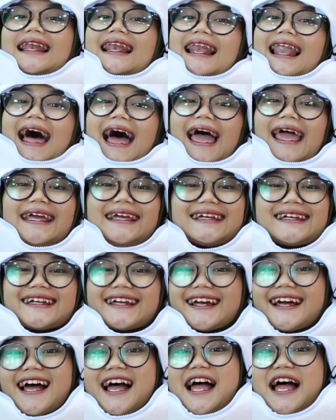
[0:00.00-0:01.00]
di
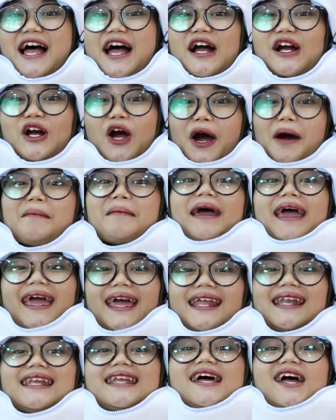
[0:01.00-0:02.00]
like
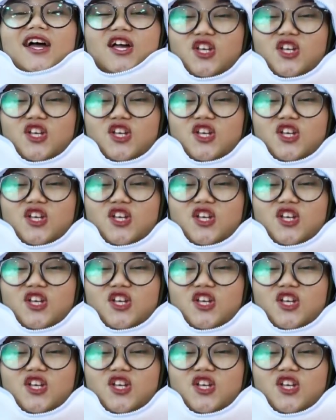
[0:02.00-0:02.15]
comment,